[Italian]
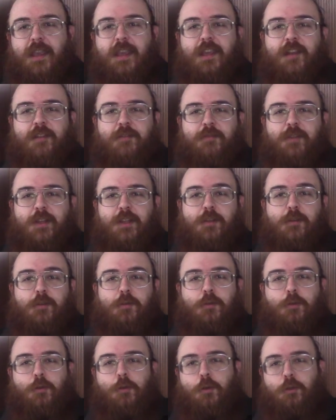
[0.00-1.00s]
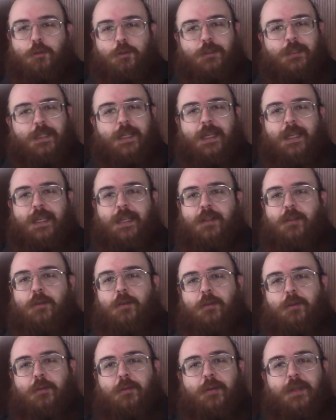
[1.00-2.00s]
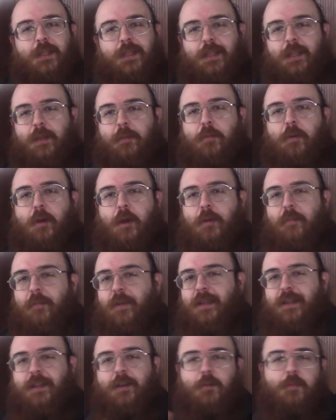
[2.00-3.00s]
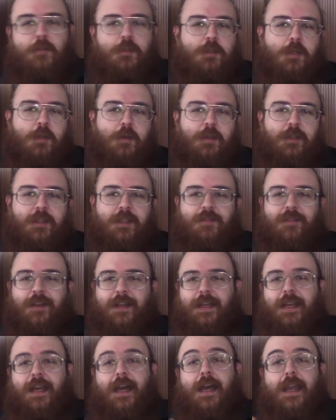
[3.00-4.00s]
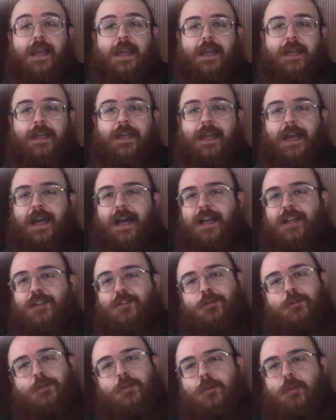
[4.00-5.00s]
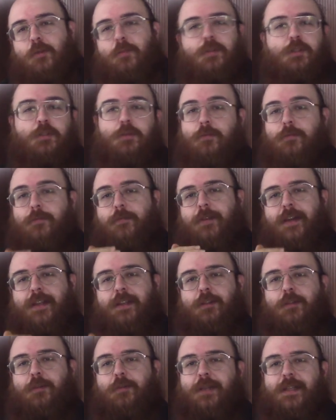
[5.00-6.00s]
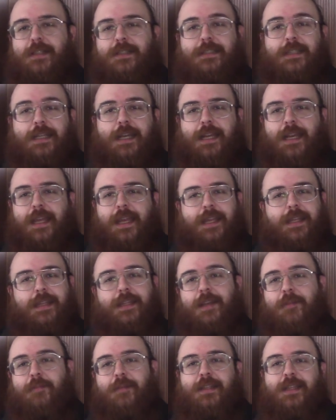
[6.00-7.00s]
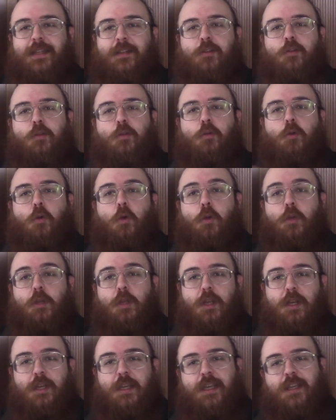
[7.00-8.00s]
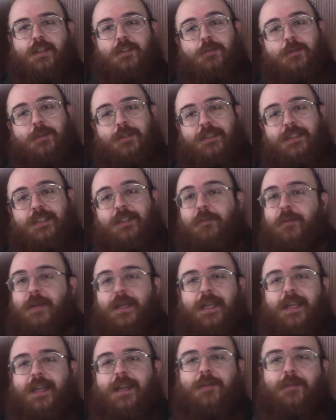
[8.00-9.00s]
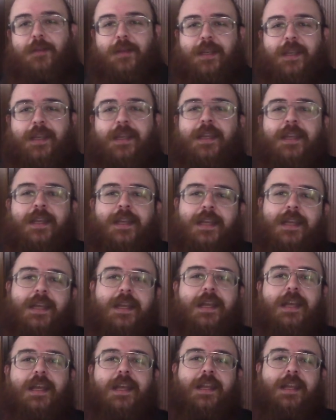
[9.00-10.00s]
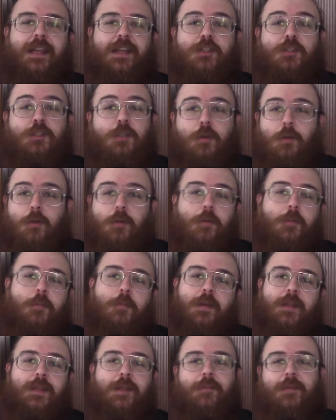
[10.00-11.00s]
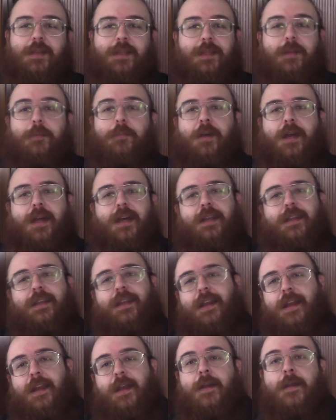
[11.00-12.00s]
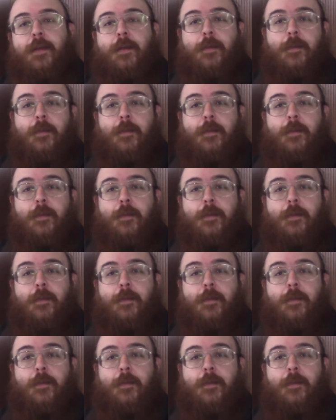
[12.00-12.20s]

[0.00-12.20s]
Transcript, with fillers: Il video non l'ho scritto, quindi probabilmente comincerò a divagare a caso. Io mi sono fatto una scaletta, ma tanto non riesco a seguirla, quindi lascerò completamente perdere.